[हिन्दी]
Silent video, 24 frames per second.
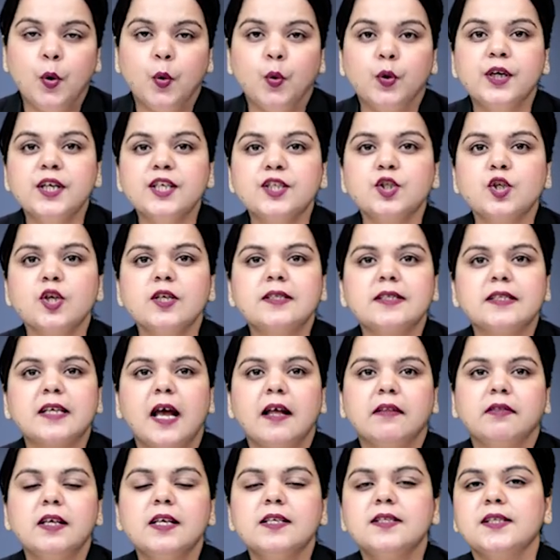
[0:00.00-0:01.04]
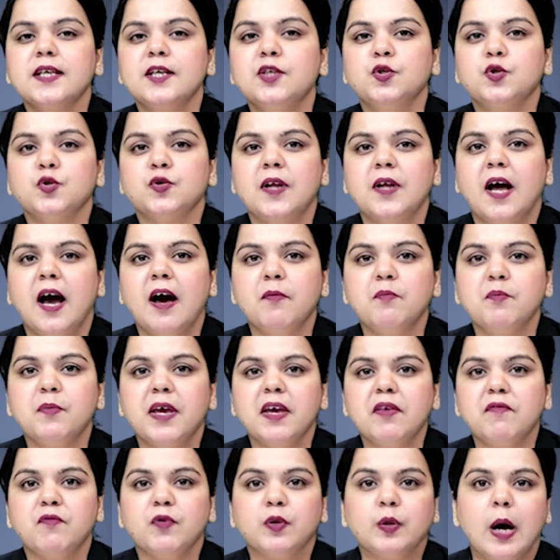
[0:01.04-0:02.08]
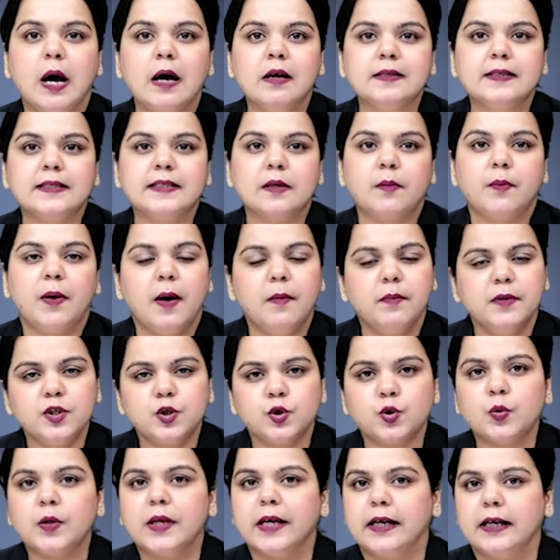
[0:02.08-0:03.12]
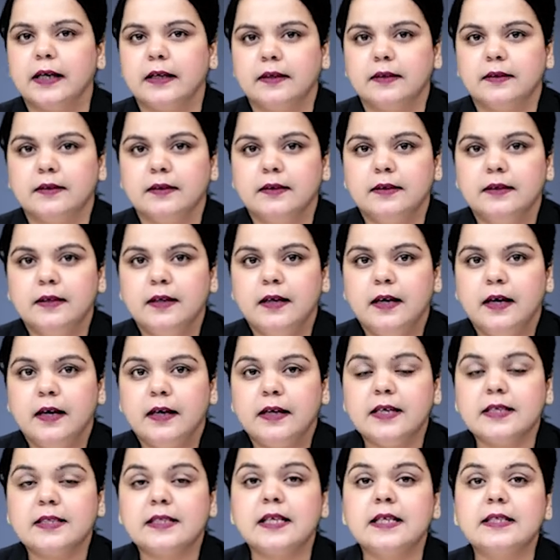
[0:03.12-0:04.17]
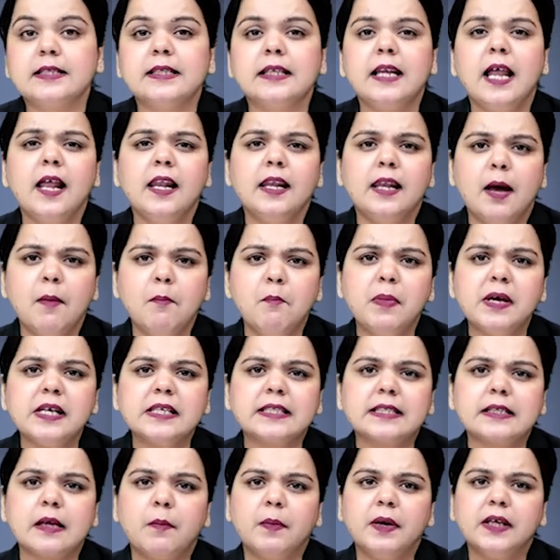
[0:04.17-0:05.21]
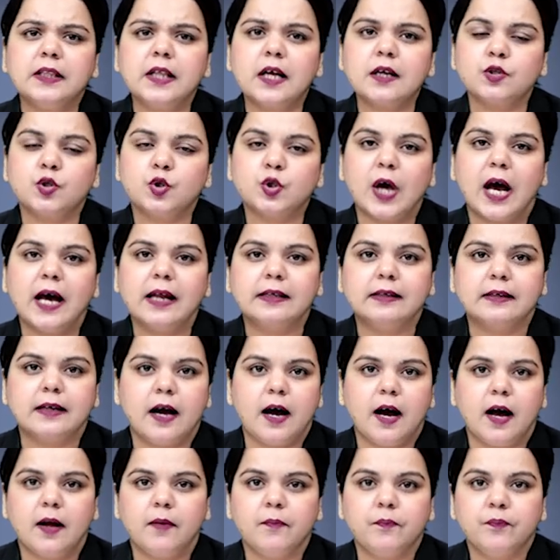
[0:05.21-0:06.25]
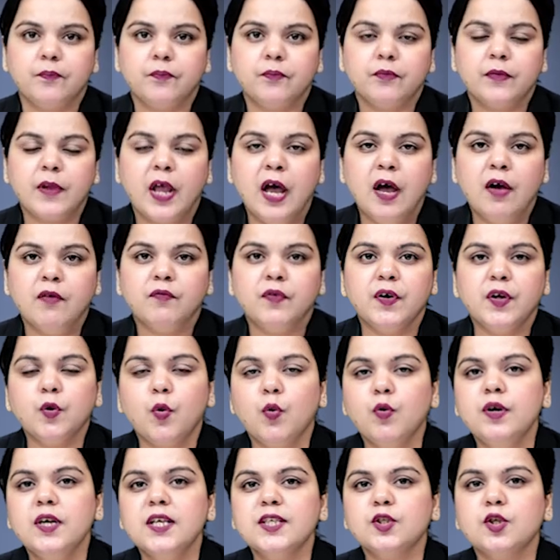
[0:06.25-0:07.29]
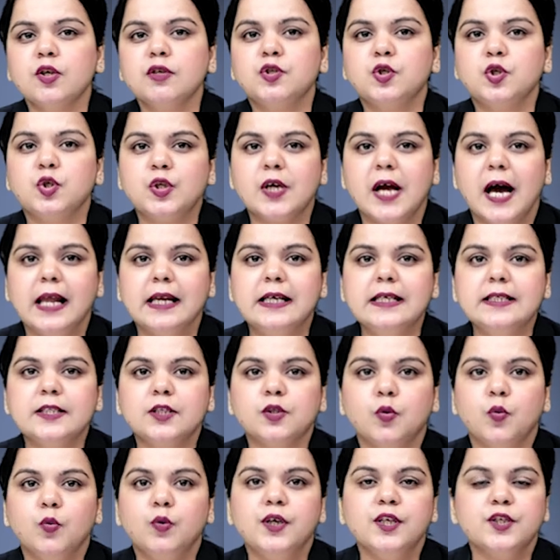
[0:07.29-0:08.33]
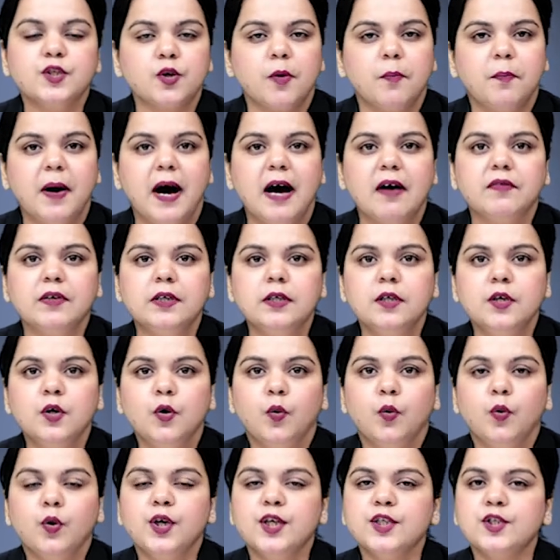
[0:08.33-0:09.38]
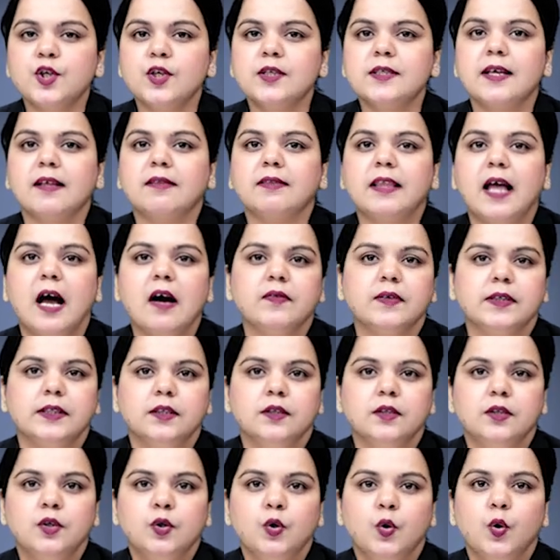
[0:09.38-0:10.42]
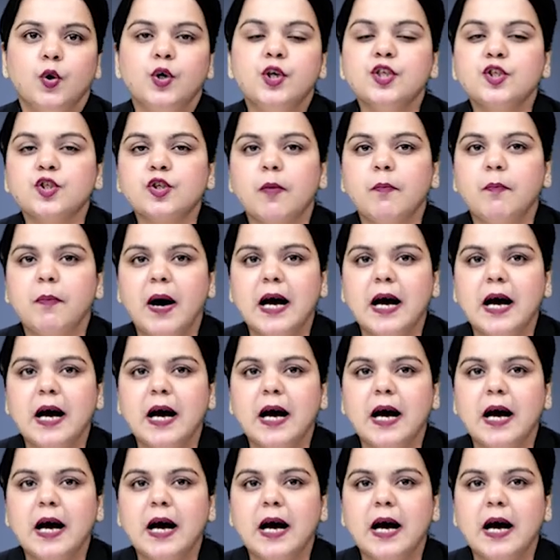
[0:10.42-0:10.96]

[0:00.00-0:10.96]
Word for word: 1937 के चुनाव में विधानसभा में चुने गए ये सिलसिला लंबे समय तक जारी रहा फिर 1946, उन्नीस उन्नीस उन्नीस